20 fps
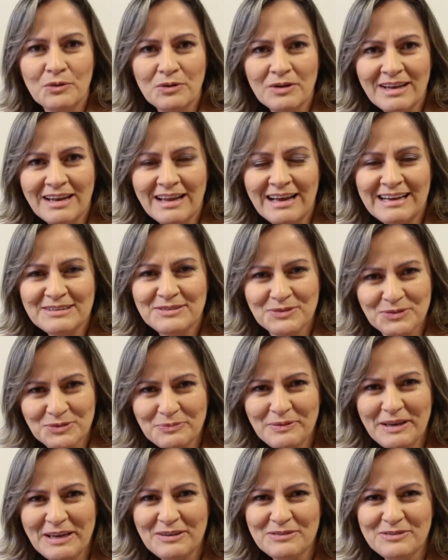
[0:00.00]
Olá, tudo
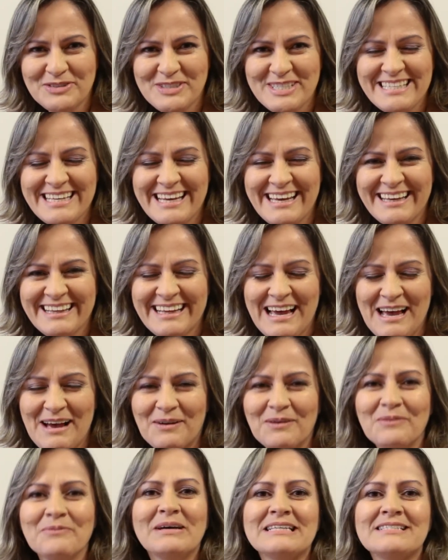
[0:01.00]
bem com você?
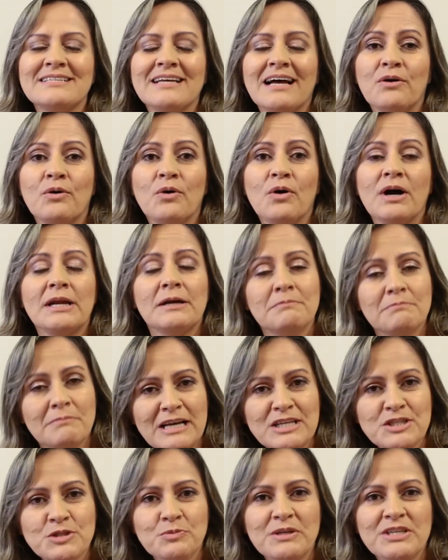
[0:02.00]
Começa agora
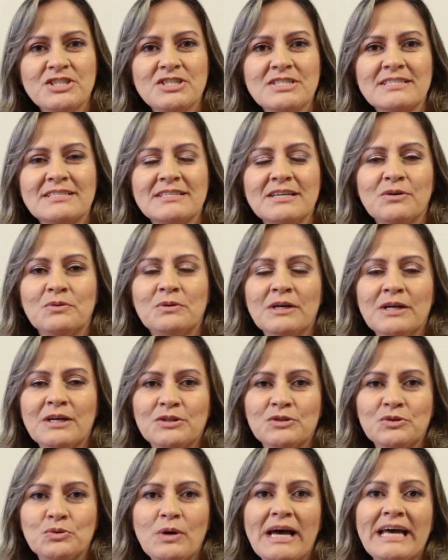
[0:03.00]
mais uma edição
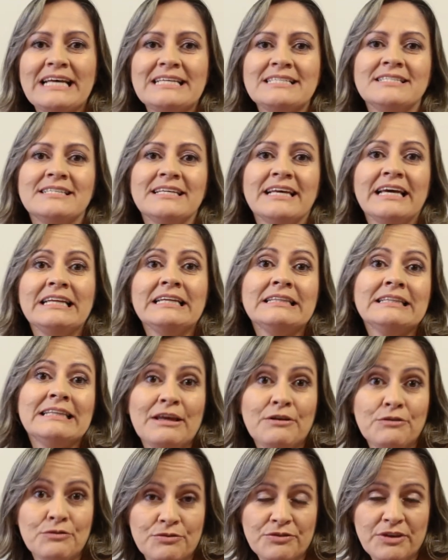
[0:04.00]
do ASN
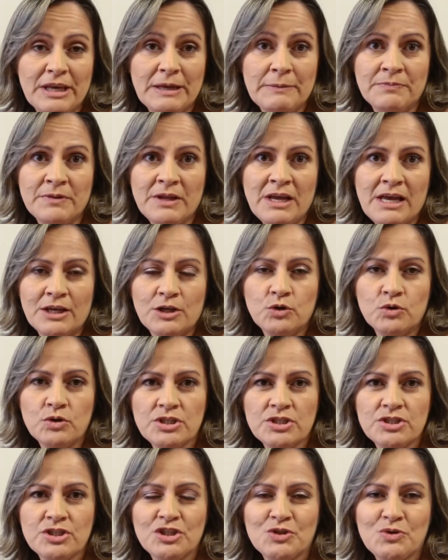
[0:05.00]
TV e
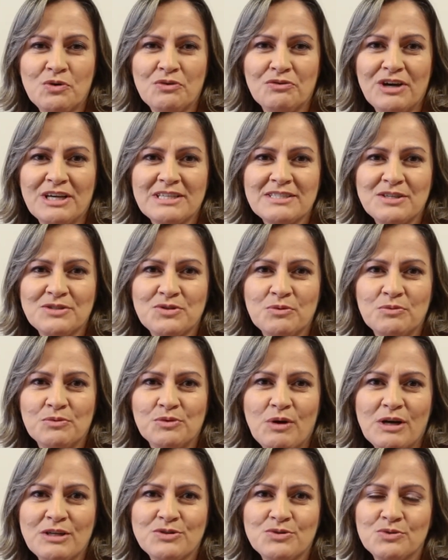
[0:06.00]
hoje a gente conversa sobre
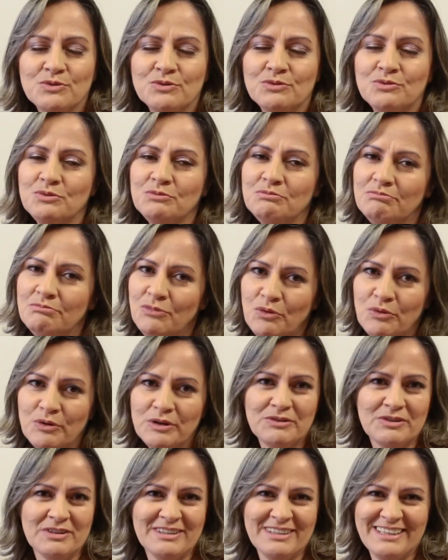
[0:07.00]
um assunto
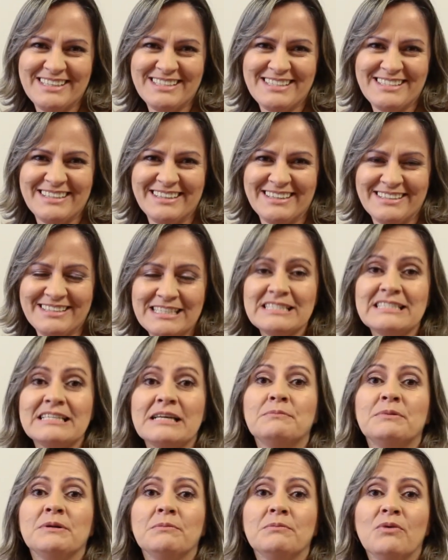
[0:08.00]
muito interessante. É
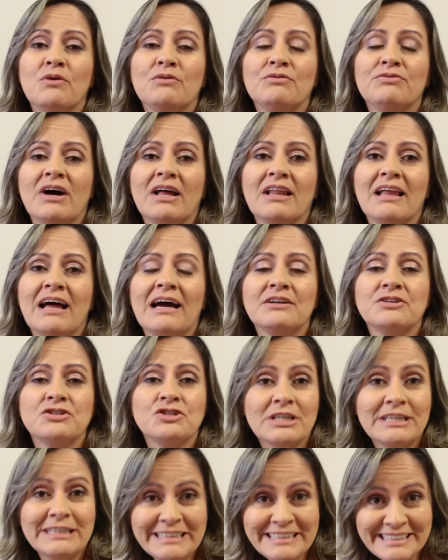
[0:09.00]
sempre bom falar
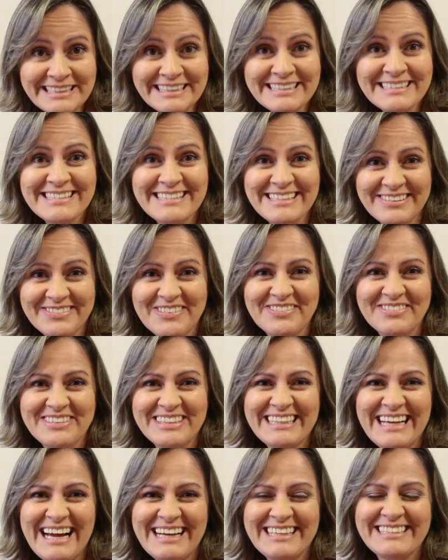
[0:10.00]
de criança, não é
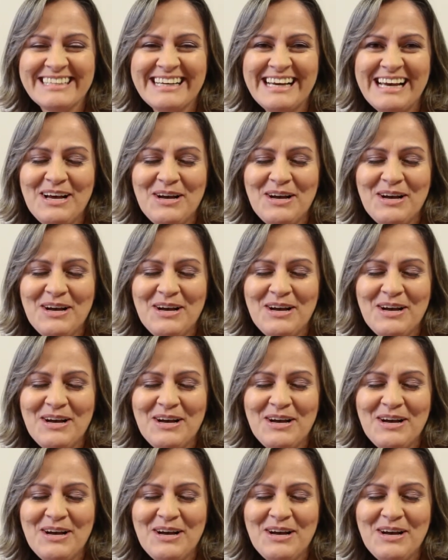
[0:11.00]
verdade?